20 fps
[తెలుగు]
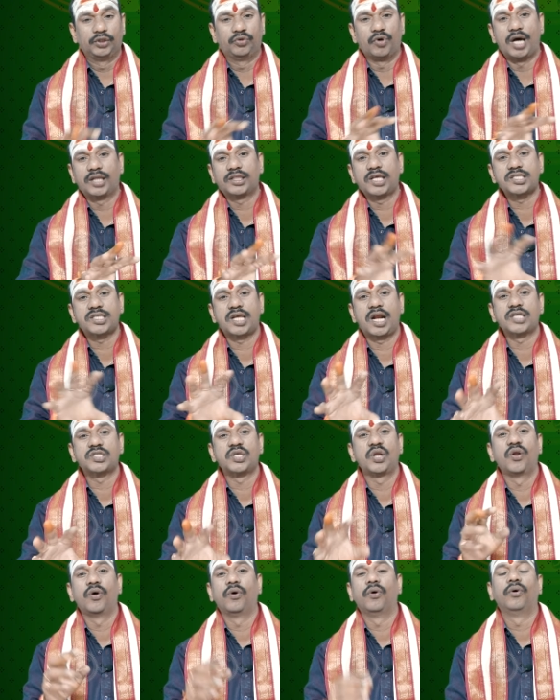ద్వాదశ
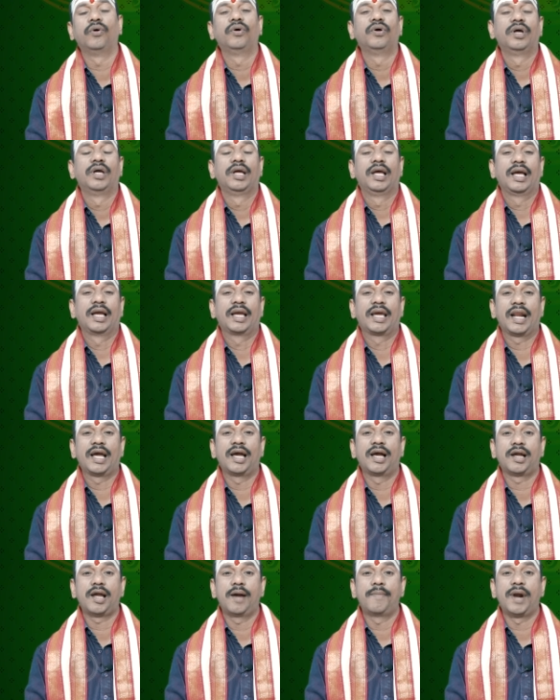రాశుల్లో
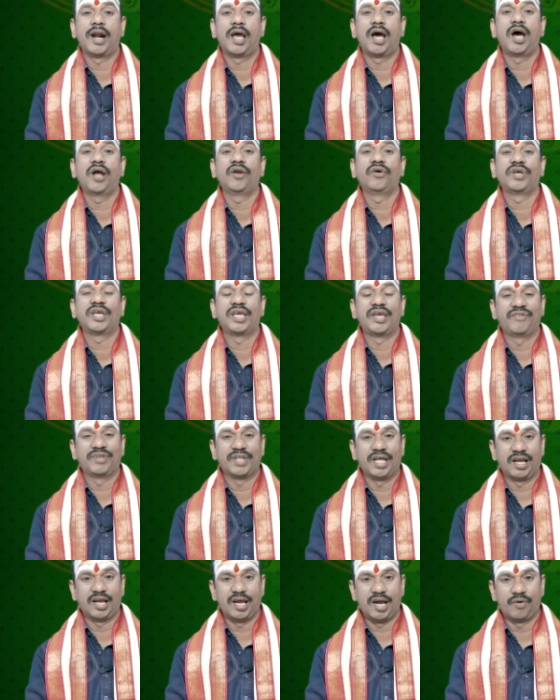గ్రహ గమనాలు ఈ
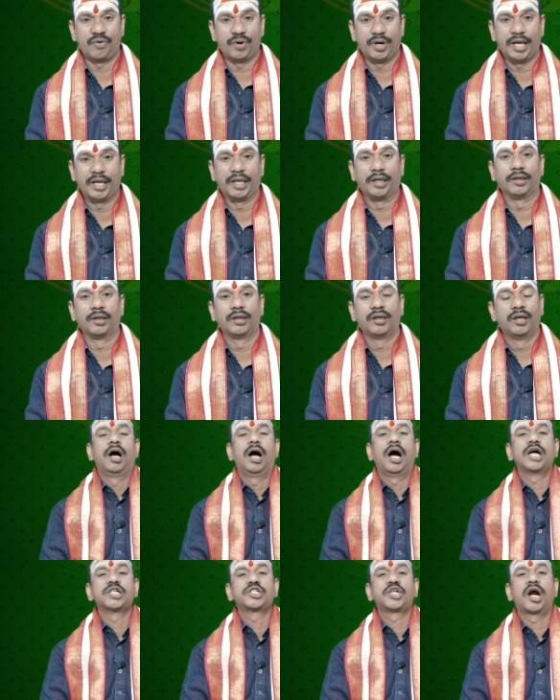విధంగా ఉన్నాయి
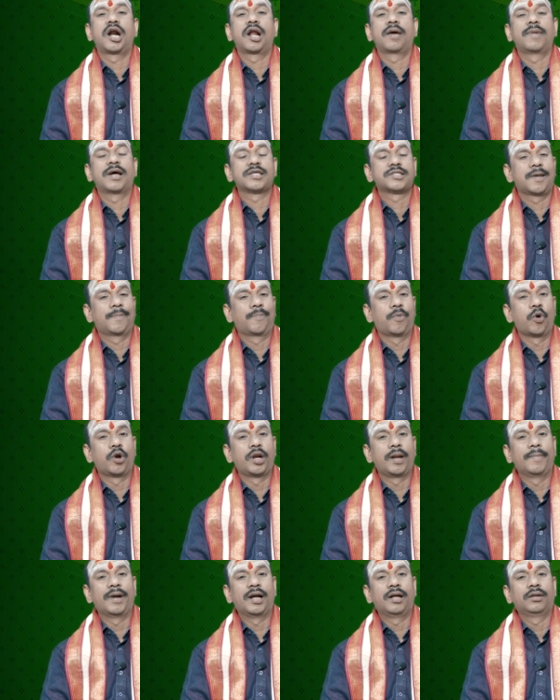ఆషాఢమాస
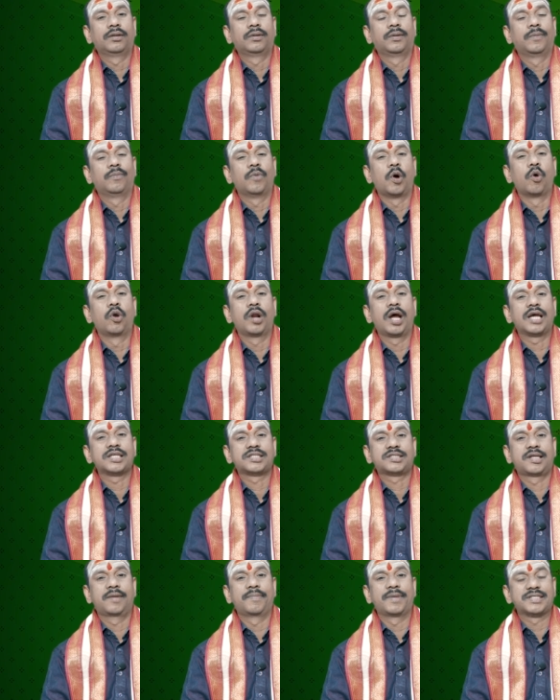పూర్ణిమ
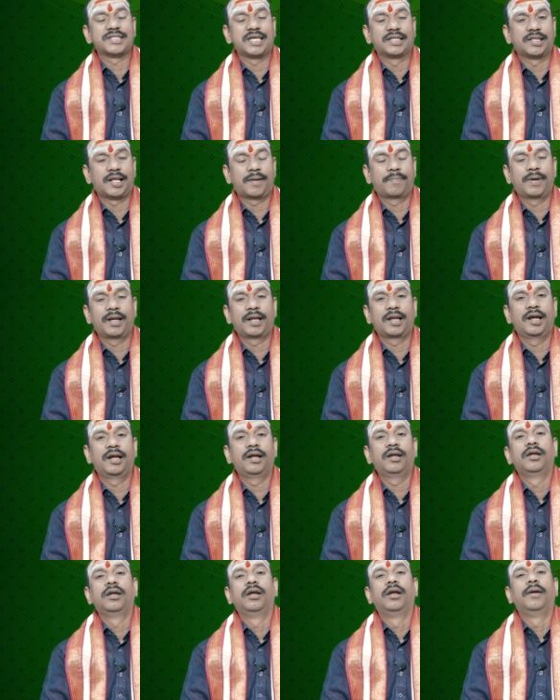బహుళాష్టమి సందర్భంగా
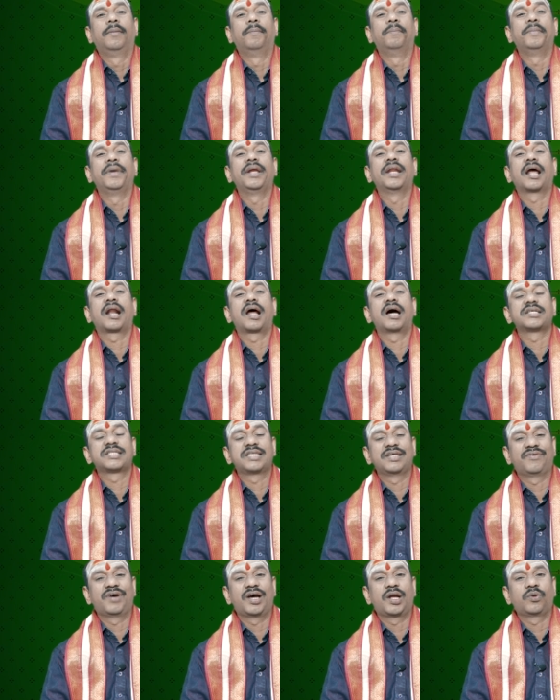
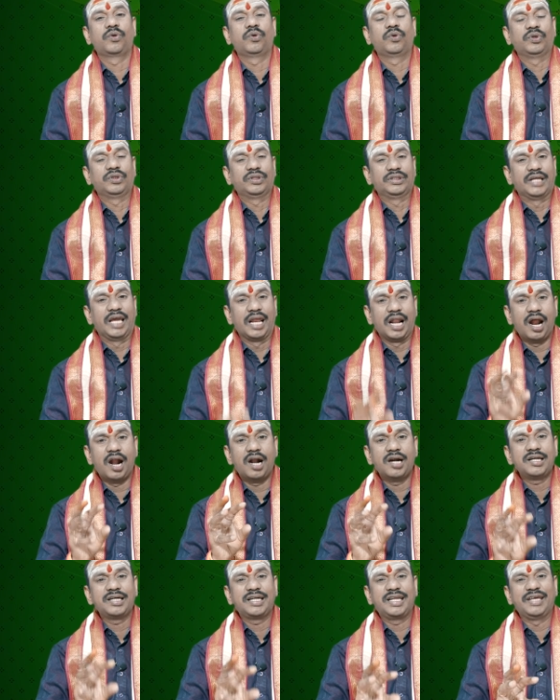మీనరాశి వారు
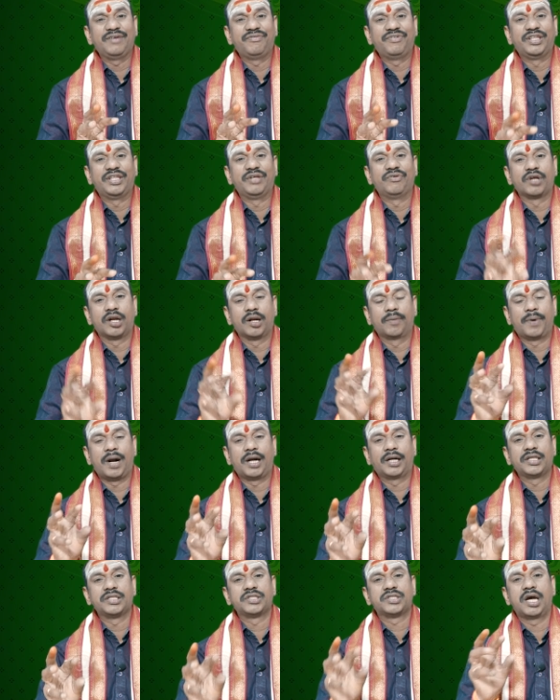ఎలాంటి విధులను
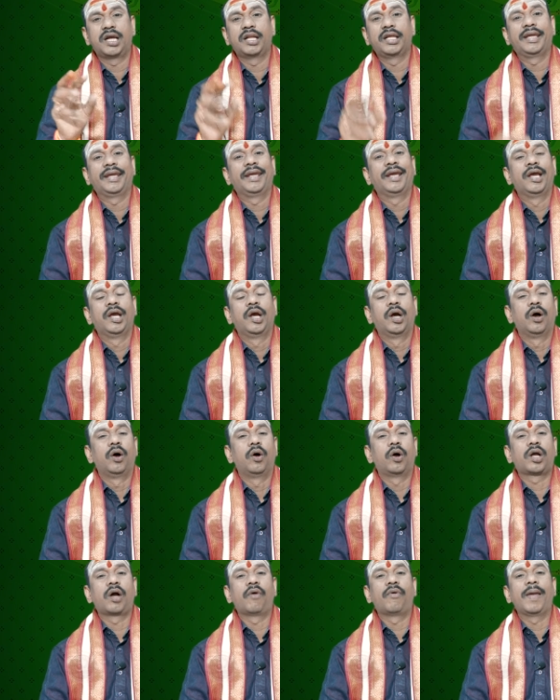పాటించాలి
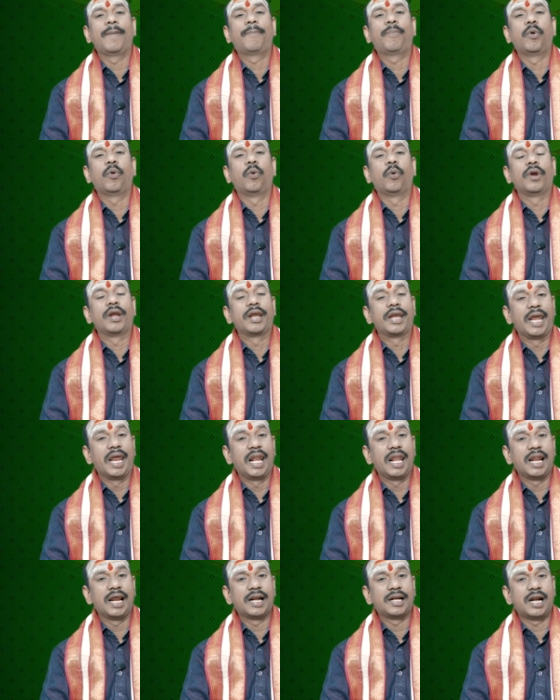ఒకవైపు
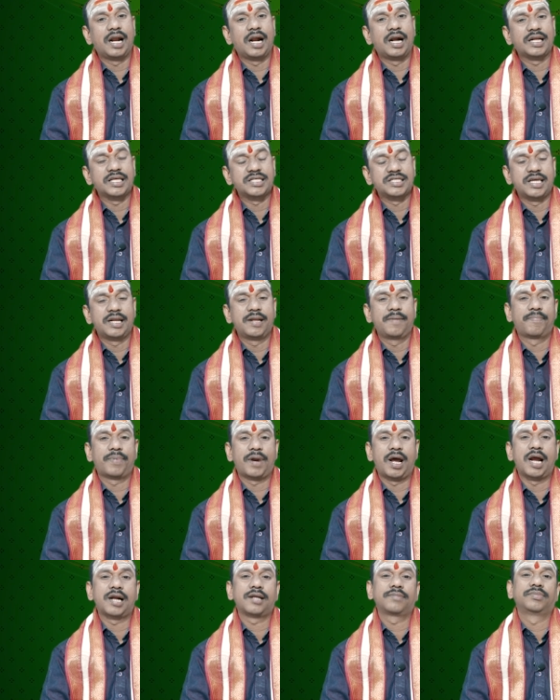ఏళ్లనాటి శని
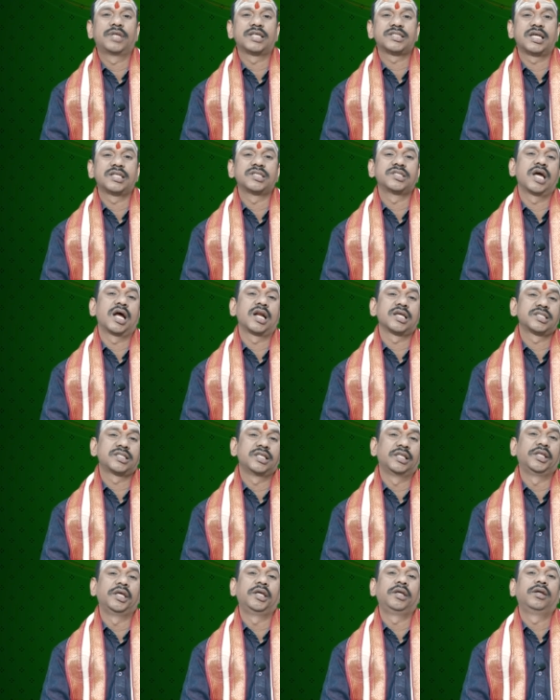ప్రారంధ సంచార
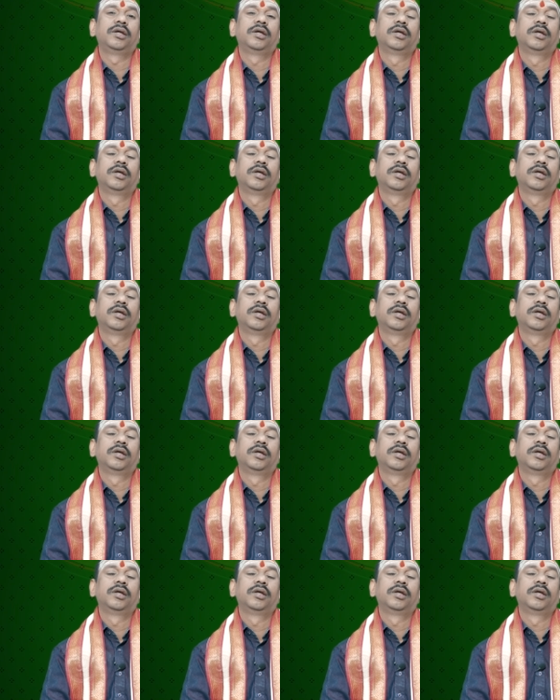స్థితి